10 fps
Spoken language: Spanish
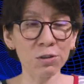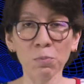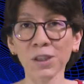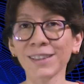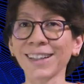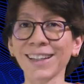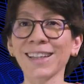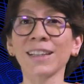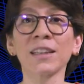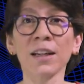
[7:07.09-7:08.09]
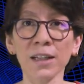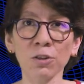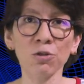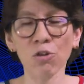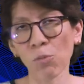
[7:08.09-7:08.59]
se puede tratar de
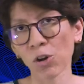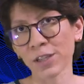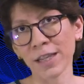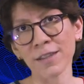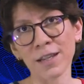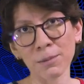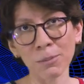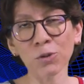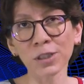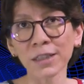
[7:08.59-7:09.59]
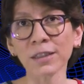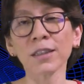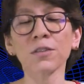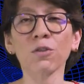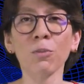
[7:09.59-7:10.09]
terrenos como los que describimos
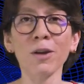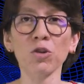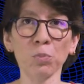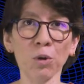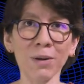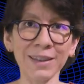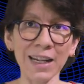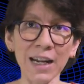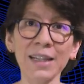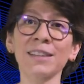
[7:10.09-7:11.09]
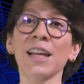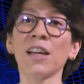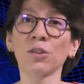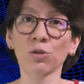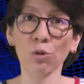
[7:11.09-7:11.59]
antes, formados por materiales
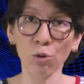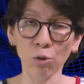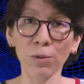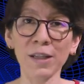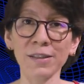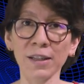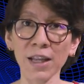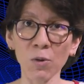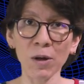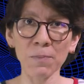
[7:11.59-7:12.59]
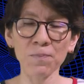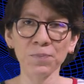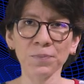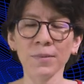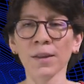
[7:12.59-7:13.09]
solubles en agua.
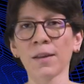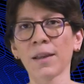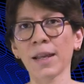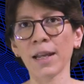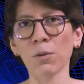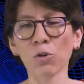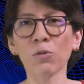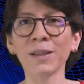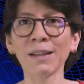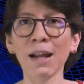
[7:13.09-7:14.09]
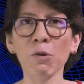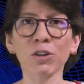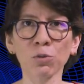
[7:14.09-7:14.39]
El volumen del agua